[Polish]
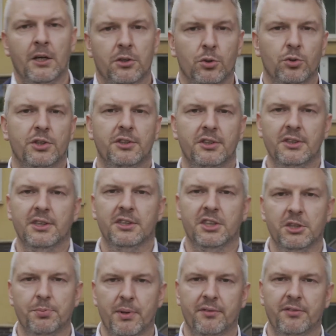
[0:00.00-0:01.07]
to już jest inna
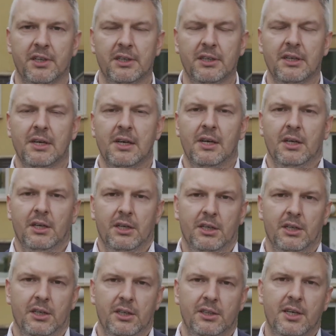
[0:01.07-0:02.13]
rzecz, prawda?
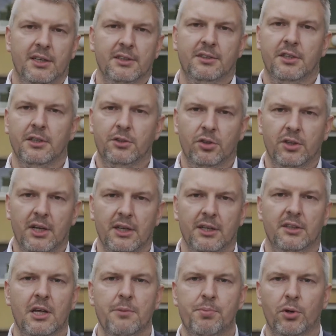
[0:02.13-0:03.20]
E, I teraz e, co
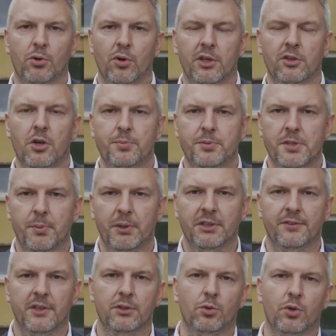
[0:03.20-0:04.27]
dalej? Ten prokurator, proszę
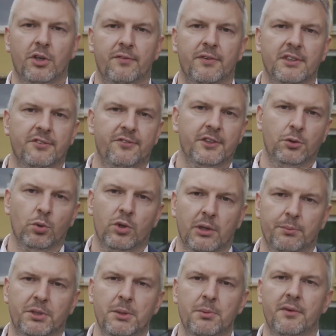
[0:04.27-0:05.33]
Państwa, który Was
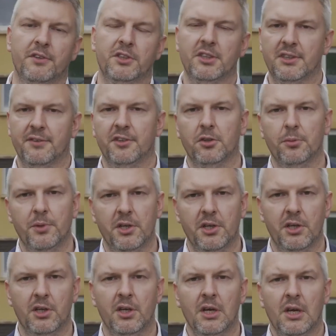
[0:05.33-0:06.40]
wysłucha, przyjmie Wasze
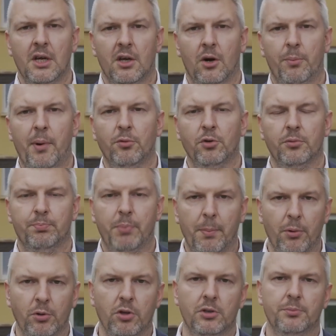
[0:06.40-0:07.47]
zawiadomienie o
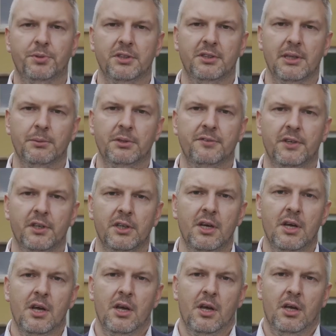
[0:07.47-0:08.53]
popełnionym przestępstwie,
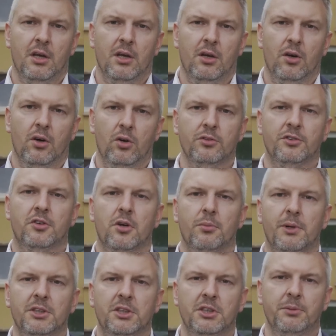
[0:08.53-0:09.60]
e, on
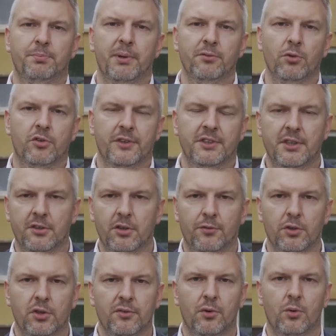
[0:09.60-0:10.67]
zgromadzi pewną kwestię
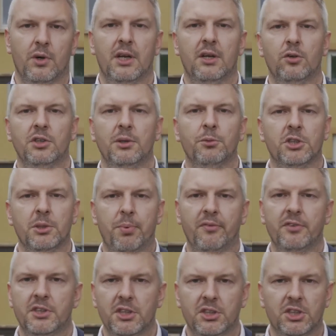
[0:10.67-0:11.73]
dowodową, ale on nie może
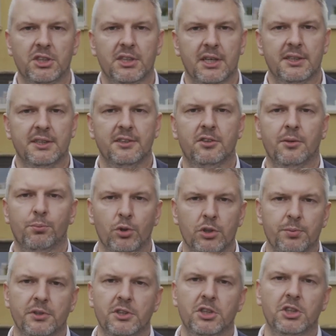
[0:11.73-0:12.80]
powiedzieć, czy tak, jest to
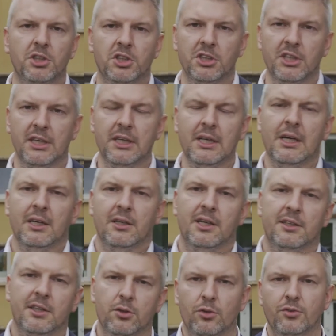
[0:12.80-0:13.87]
błąd medyczny, czy nie,
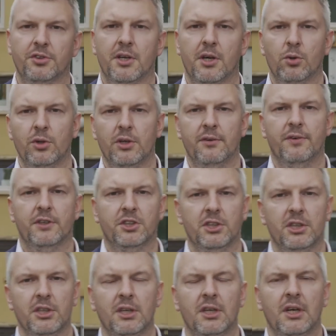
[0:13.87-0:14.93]
dlatego on skieruje
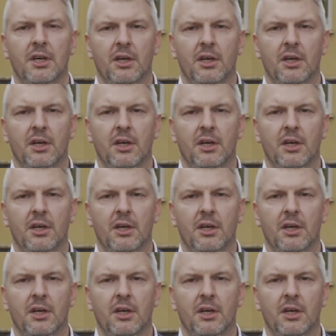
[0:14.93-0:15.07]
Wasze